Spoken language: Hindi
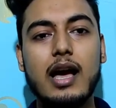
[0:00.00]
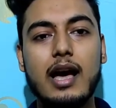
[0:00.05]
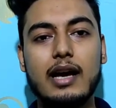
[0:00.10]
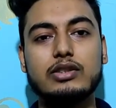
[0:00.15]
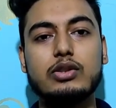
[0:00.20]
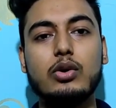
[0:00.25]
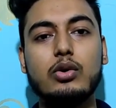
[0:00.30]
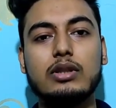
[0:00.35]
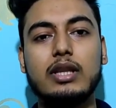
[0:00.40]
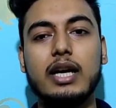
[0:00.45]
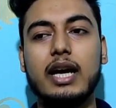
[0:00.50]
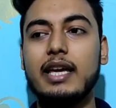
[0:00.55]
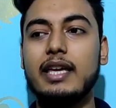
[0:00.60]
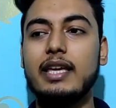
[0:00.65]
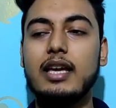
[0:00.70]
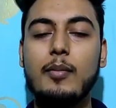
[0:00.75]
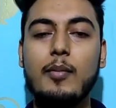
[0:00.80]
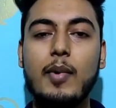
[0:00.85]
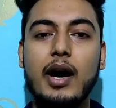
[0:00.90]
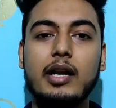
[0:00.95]
ऐसा होता है
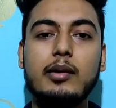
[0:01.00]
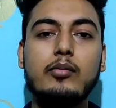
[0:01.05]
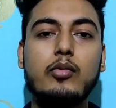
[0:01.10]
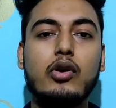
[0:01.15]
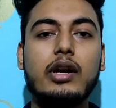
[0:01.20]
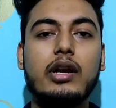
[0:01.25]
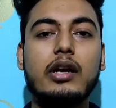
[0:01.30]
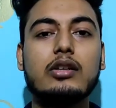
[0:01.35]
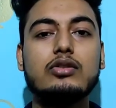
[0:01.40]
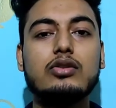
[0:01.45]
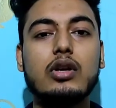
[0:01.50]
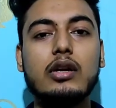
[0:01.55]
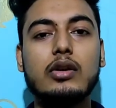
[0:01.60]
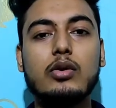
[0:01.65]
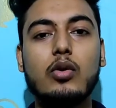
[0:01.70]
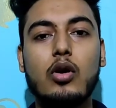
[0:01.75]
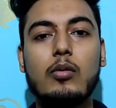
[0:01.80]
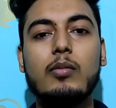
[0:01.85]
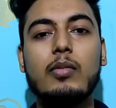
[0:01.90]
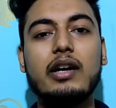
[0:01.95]
कि हमारी बॉडी का जो एक
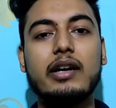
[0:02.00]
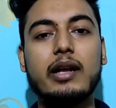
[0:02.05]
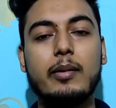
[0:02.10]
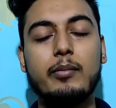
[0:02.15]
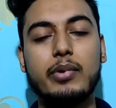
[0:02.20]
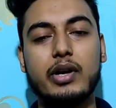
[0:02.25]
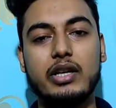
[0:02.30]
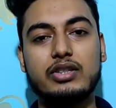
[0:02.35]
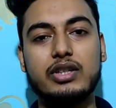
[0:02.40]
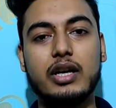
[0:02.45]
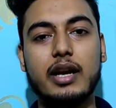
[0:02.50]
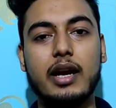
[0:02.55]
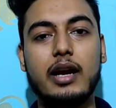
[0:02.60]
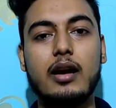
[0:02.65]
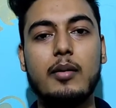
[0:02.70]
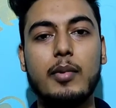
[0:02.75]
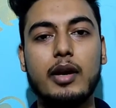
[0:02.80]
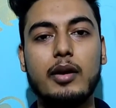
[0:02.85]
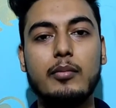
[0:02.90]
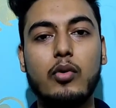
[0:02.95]
नॉर्मल टेम्परेचर है
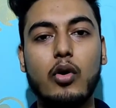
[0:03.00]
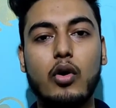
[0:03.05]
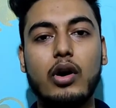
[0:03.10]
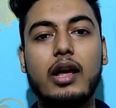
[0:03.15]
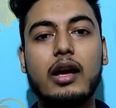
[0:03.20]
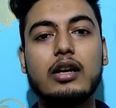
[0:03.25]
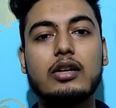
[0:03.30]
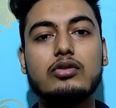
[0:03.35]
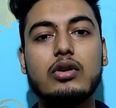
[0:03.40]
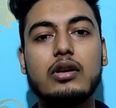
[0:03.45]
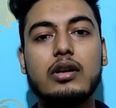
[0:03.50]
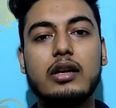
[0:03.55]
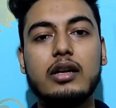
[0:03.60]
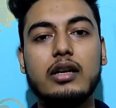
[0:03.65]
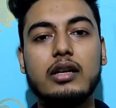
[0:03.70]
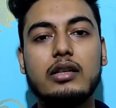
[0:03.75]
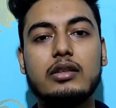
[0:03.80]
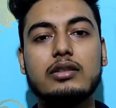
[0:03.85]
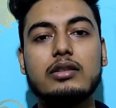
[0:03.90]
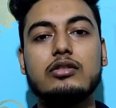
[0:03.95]
हमारी बॉडी का जो
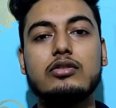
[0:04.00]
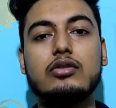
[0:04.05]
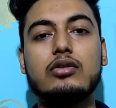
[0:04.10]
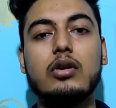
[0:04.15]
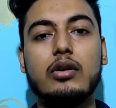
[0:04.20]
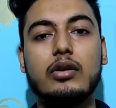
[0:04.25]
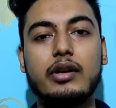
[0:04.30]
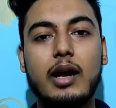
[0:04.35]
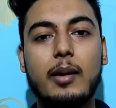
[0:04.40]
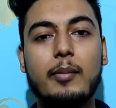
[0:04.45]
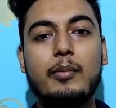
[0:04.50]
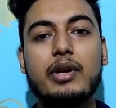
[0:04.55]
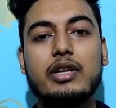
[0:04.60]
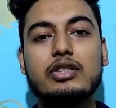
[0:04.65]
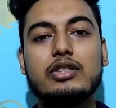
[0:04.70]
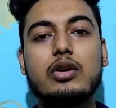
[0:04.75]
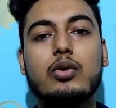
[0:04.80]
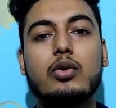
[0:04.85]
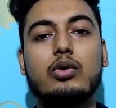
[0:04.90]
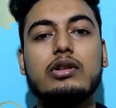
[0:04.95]
इनिशियल जो
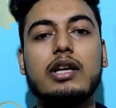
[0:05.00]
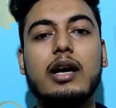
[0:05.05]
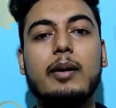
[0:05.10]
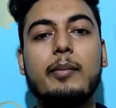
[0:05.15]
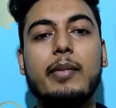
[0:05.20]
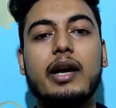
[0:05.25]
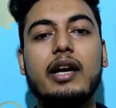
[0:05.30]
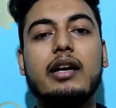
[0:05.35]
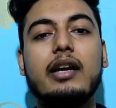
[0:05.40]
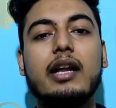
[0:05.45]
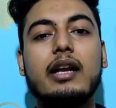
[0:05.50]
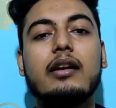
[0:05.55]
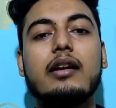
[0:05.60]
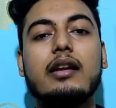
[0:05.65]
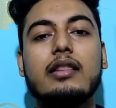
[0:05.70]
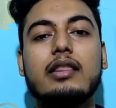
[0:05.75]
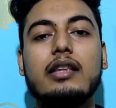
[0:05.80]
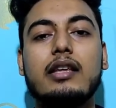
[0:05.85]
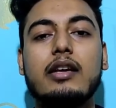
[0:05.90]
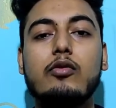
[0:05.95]
टेम्परेचर होता है मेंटेन
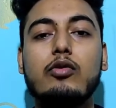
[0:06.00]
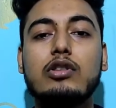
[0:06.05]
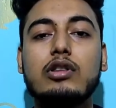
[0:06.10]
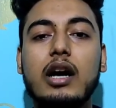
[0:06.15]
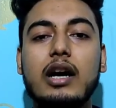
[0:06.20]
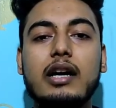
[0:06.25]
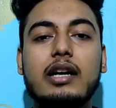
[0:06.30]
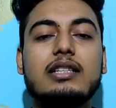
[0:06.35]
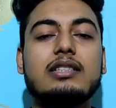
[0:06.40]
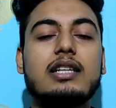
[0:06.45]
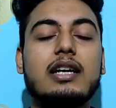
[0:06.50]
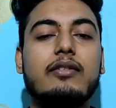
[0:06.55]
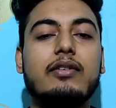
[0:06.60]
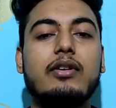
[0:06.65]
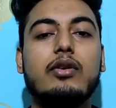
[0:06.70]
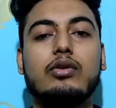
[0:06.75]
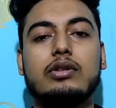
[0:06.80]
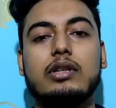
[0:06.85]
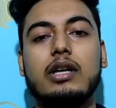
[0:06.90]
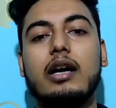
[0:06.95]
रखती है वो
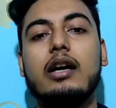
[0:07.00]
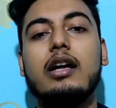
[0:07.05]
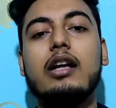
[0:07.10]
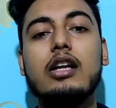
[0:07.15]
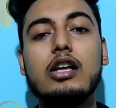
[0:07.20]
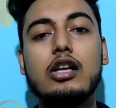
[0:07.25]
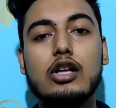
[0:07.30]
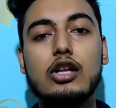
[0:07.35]
37 होता है